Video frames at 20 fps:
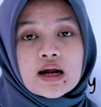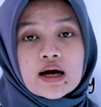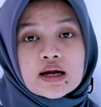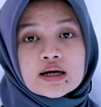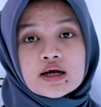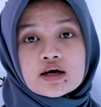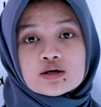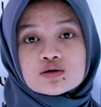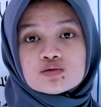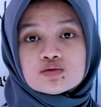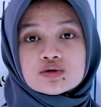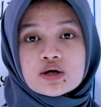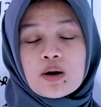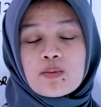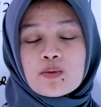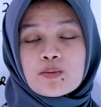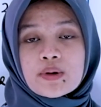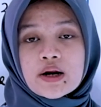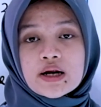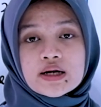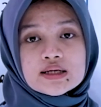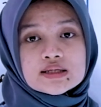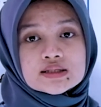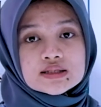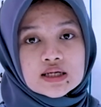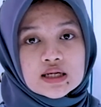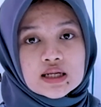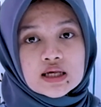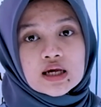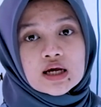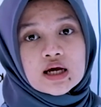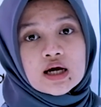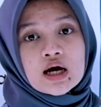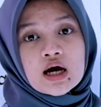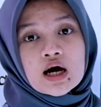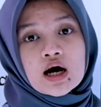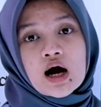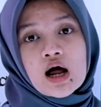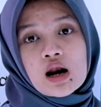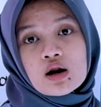Nah, dia sudah memprediksi nih,
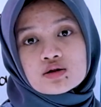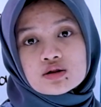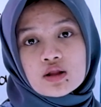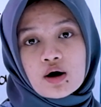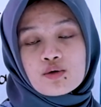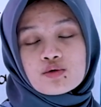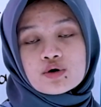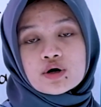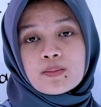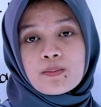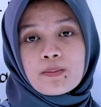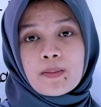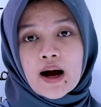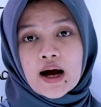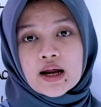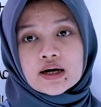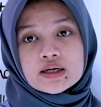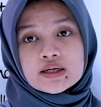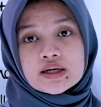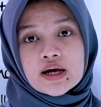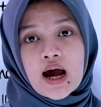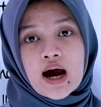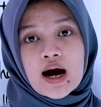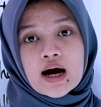kalau tahun depan dia